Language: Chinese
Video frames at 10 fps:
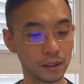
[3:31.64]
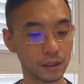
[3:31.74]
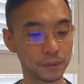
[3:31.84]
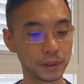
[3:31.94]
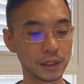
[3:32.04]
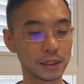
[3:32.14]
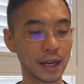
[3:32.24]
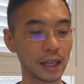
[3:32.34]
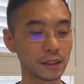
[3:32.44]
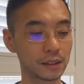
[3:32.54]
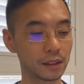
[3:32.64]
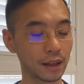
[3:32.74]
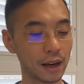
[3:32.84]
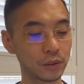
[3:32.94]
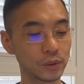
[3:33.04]
那么，经查实，
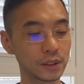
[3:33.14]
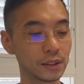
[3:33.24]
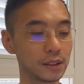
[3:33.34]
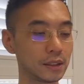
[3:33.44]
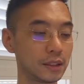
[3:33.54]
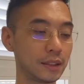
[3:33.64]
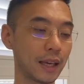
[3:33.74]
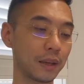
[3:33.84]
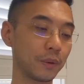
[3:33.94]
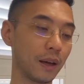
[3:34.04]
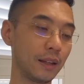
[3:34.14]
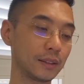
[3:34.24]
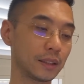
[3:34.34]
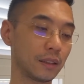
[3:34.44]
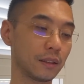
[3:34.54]
该公司及其演员
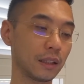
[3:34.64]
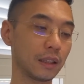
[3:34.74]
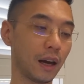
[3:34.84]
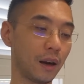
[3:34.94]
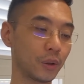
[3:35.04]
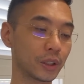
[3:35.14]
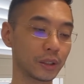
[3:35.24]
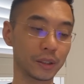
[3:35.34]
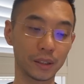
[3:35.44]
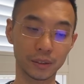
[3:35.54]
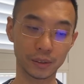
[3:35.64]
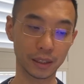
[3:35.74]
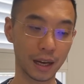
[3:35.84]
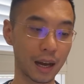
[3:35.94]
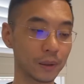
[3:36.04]
叫李浩石，就是这
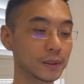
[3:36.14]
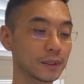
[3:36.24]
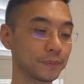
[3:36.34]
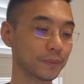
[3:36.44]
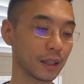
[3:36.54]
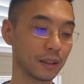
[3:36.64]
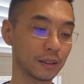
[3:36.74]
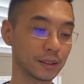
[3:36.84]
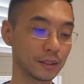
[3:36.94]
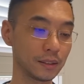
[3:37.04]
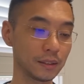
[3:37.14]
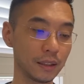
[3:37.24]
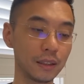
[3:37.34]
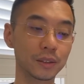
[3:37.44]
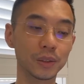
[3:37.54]
个 House 啊，肆
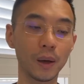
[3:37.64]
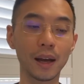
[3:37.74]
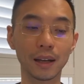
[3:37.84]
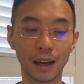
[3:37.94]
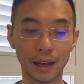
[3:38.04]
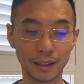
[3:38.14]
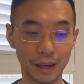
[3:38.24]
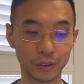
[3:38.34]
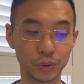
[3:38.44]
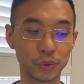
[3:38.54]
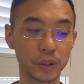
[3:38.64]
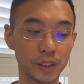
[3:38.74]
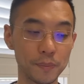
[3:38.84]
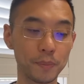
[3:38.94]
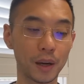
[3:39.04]
意篡改演出
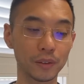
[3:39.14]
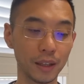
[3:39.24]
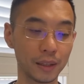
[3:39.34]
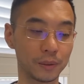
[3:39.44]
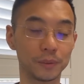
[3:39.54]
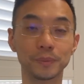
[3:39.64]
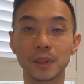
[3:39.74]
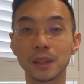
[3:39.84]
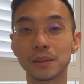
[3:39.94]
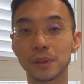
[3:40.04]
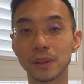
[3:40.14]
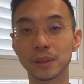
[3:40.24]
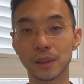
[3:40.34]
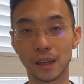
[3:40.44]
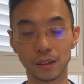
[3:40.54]
申报内容。你看，一个脱口
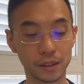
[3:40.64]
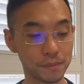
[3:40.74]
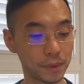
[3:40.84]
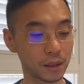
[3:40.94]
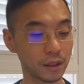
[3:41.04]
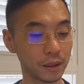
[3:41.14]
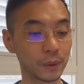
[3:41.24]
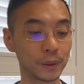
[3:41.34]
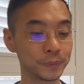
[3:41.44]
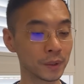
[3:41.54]
秀还要申报内容。